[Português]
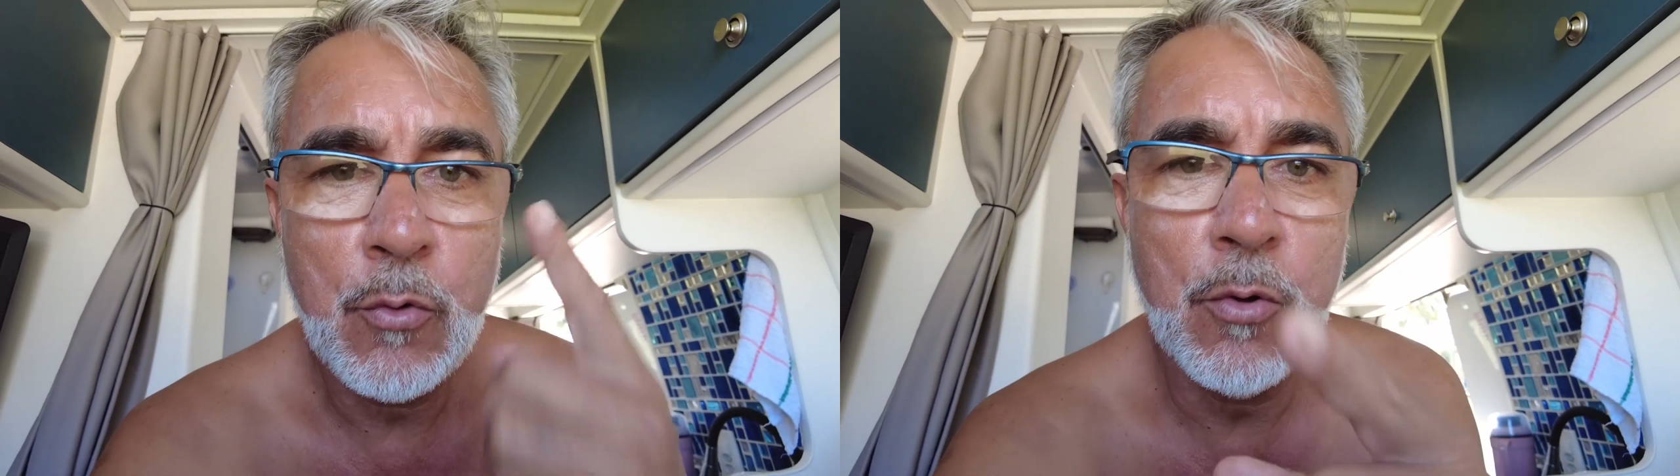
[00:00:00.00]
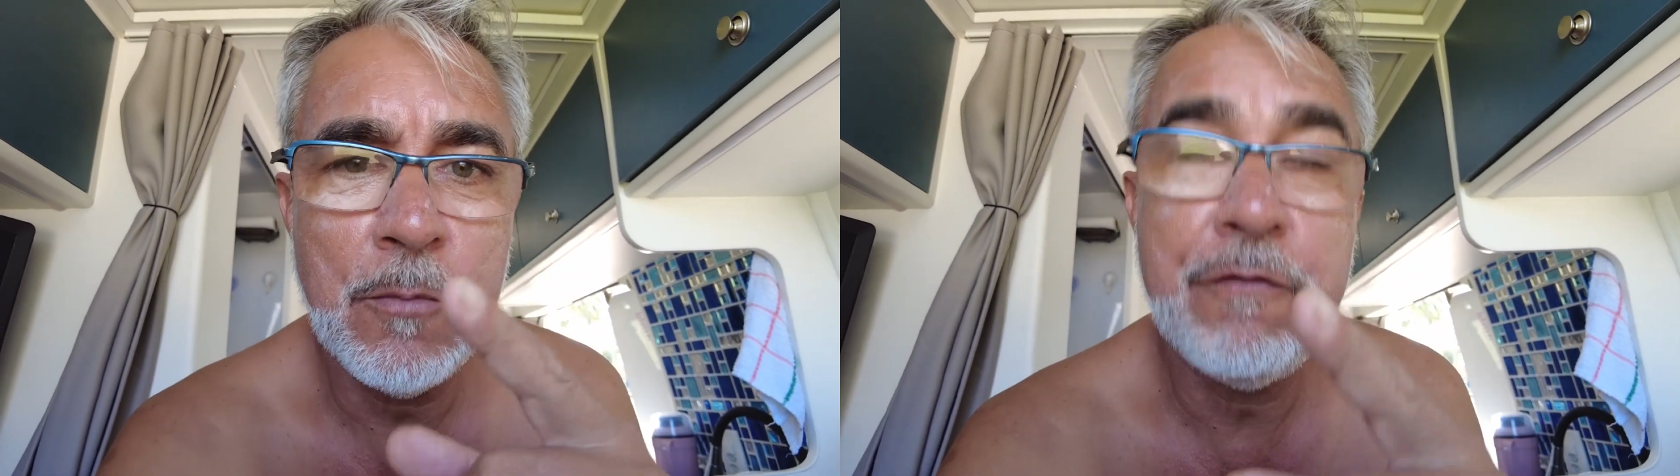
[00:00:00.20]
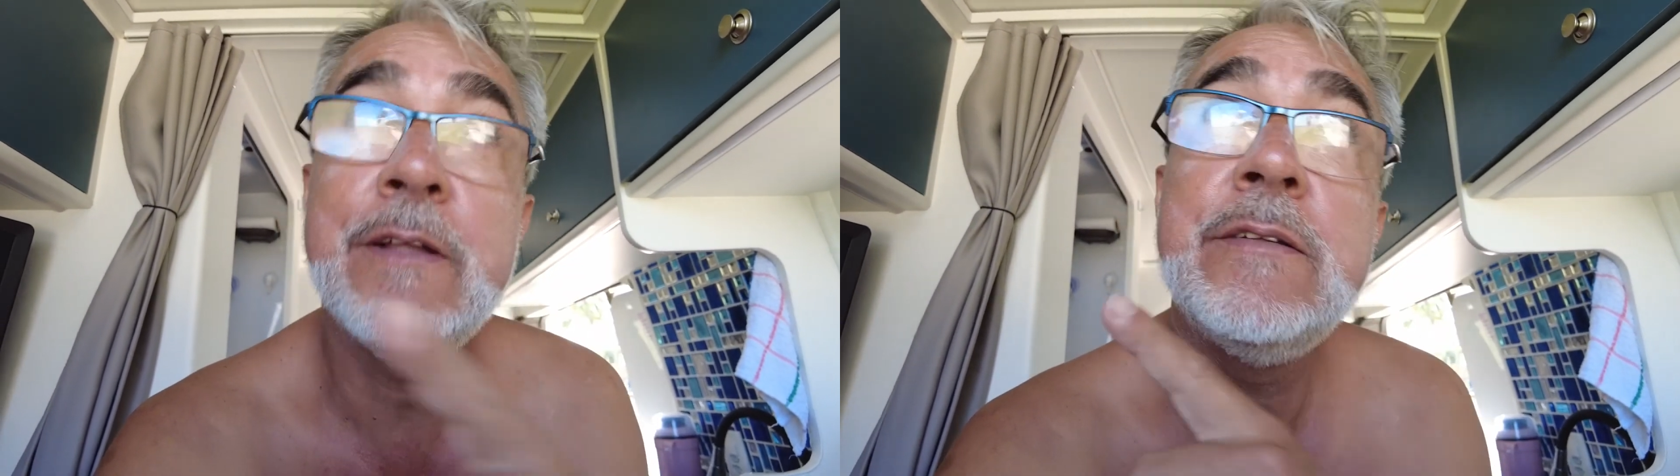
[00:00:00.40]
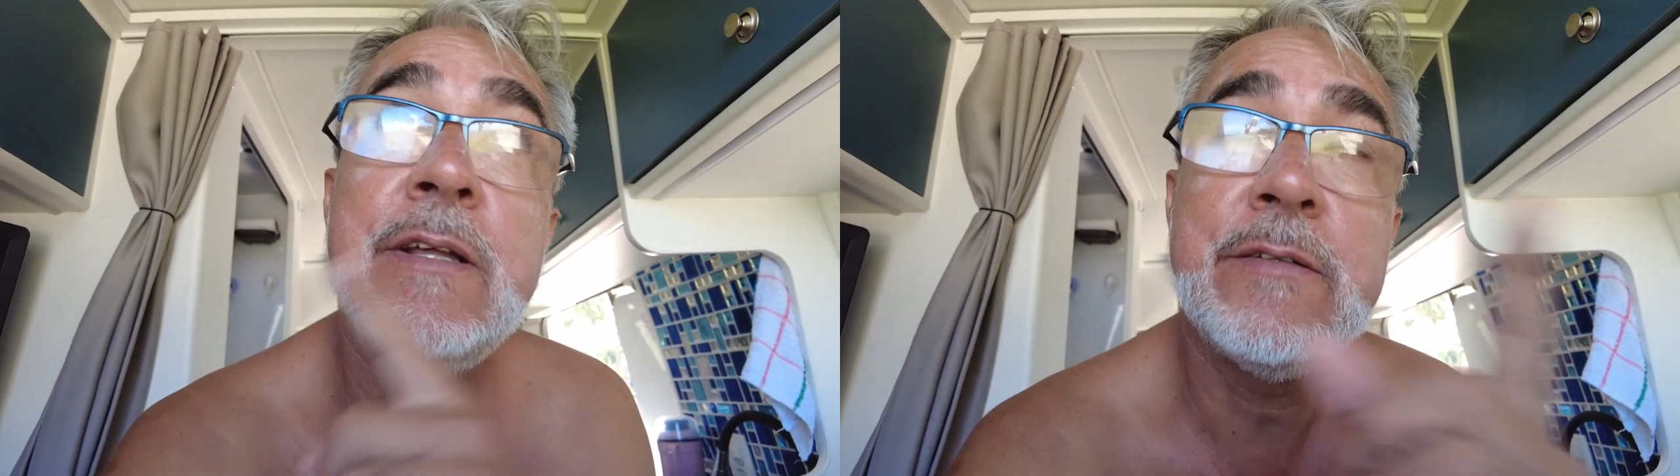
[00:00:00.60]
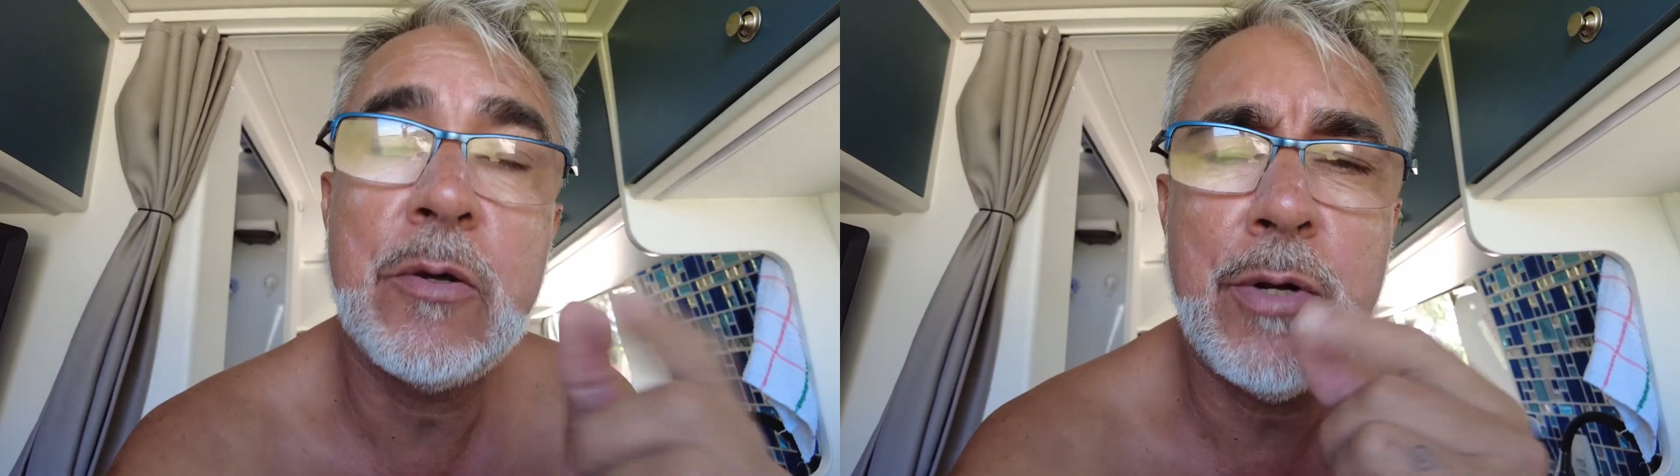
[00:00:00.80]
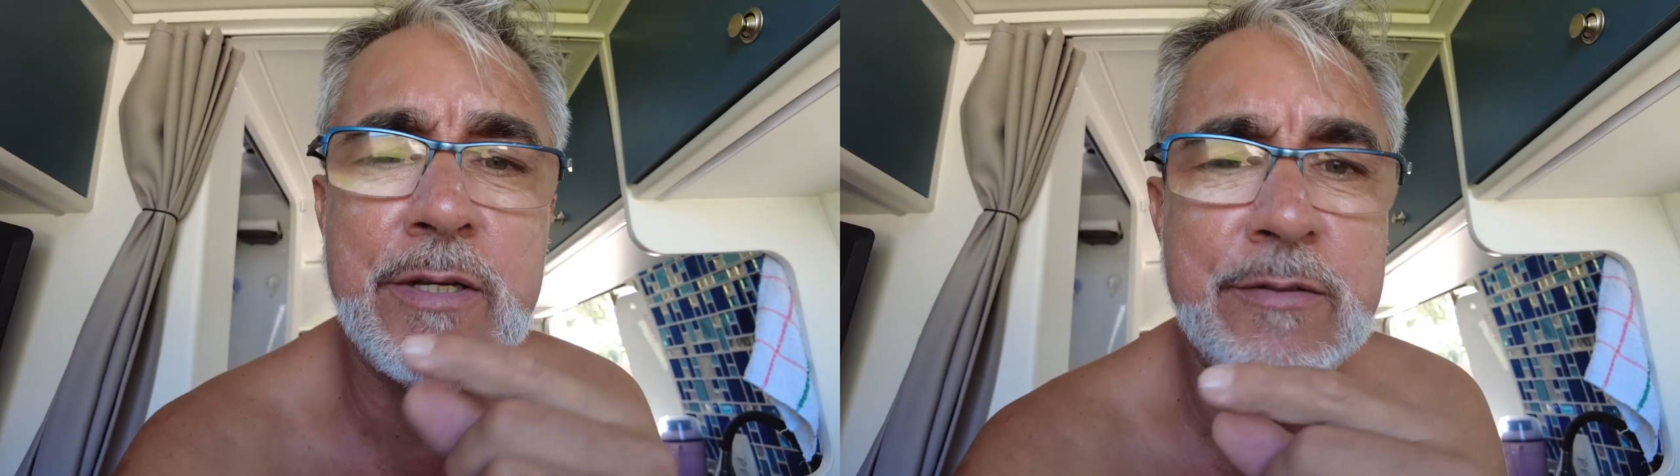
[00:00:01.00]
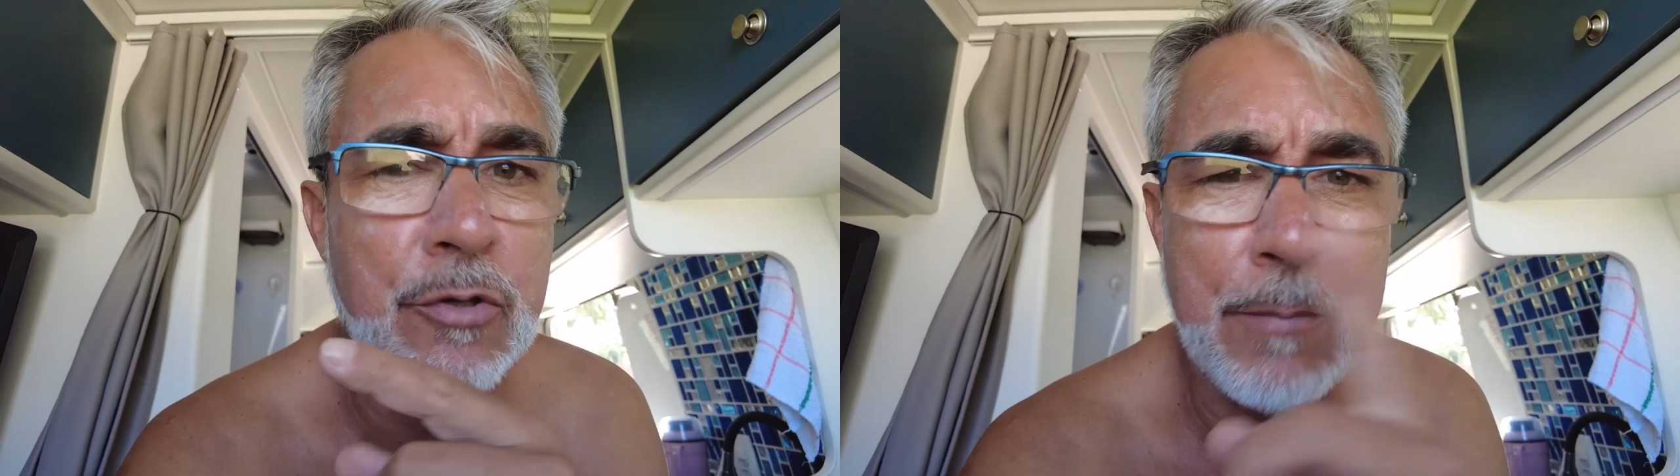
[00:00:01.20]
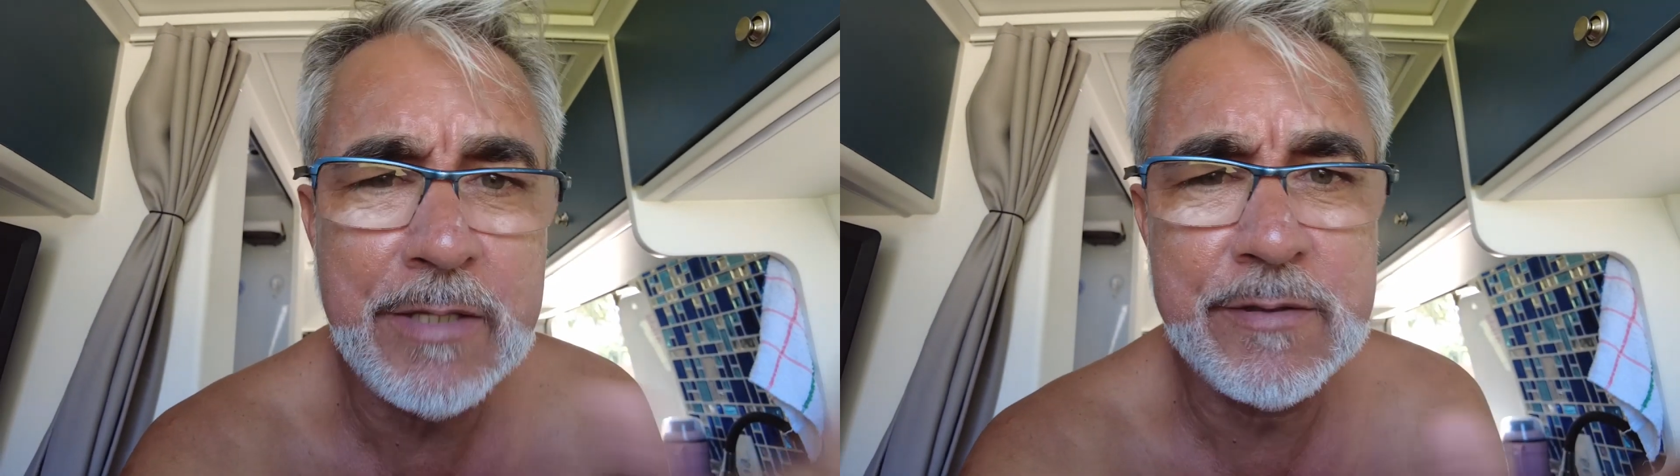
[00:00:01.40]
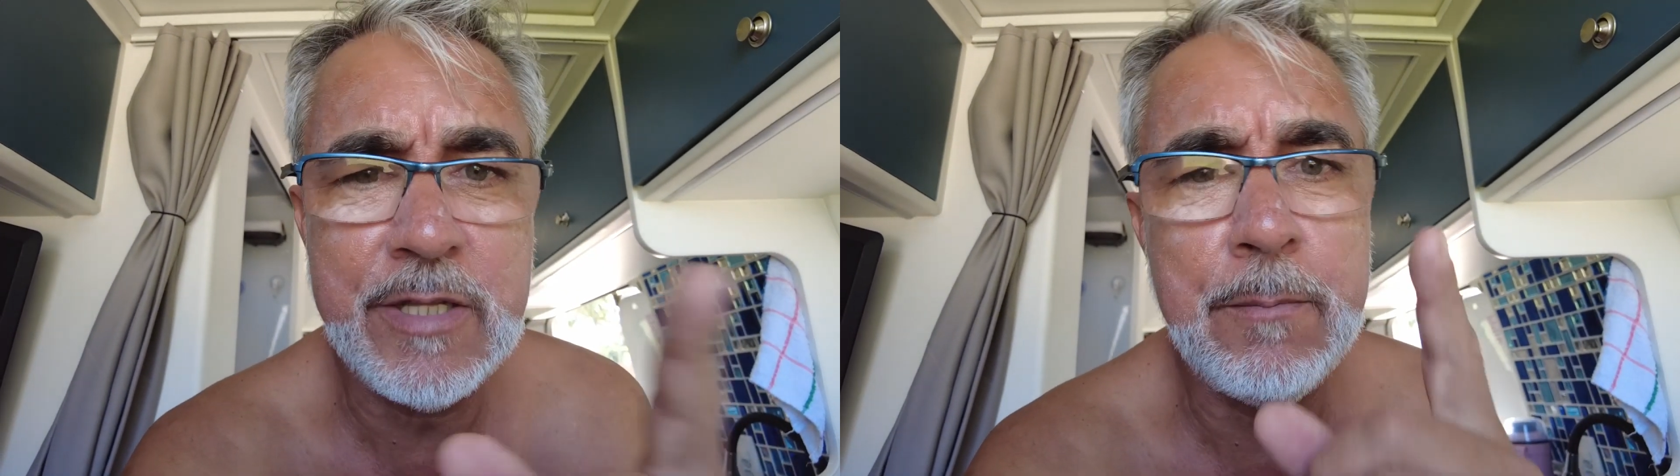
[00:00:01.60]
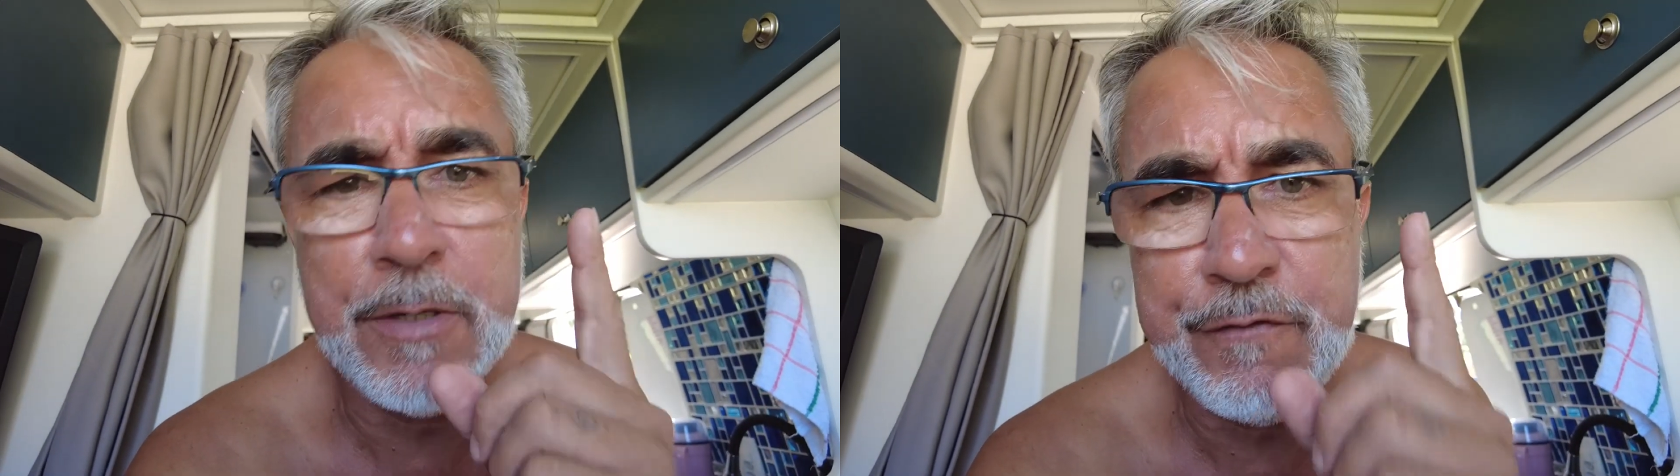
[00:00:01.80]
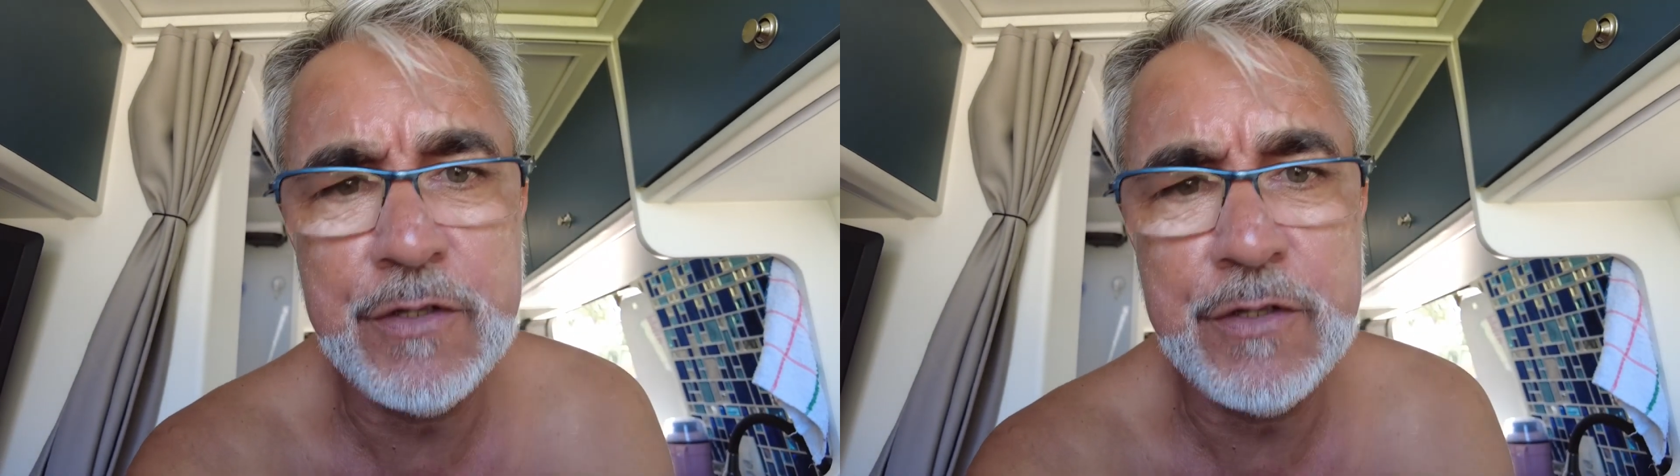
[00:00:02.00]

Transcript: como fazer essa guarnição bem simples,